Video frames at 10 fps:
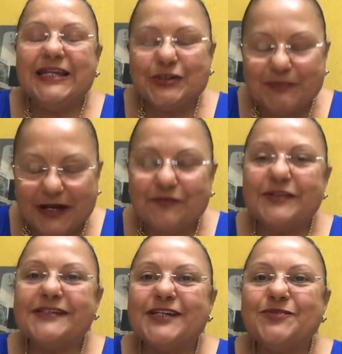Espero
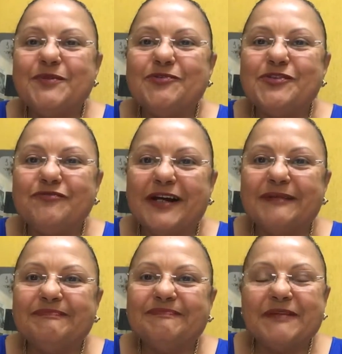vocês no meu
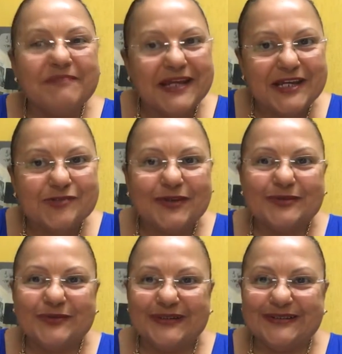divã. Beijo a
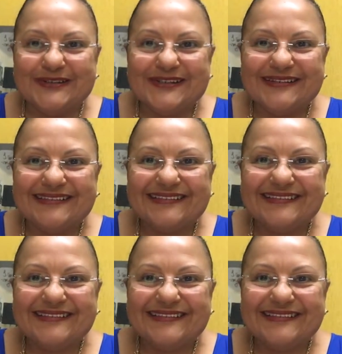todos!